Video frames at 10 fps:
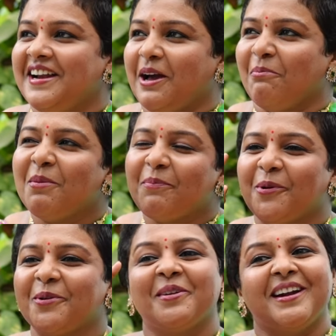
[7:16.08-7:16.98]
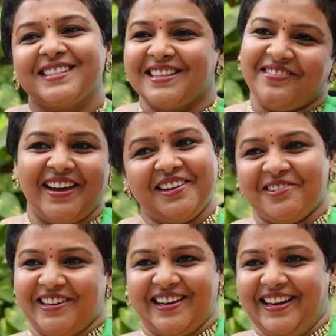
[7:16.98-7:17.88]
நம்ம போகணும்னு நினச்சது வேற
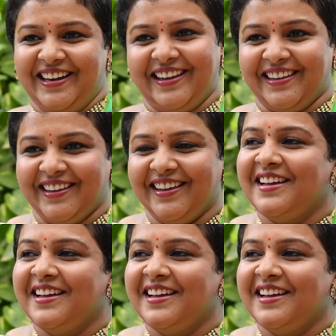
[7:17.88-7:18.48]
ஒரு கிளினிக்கு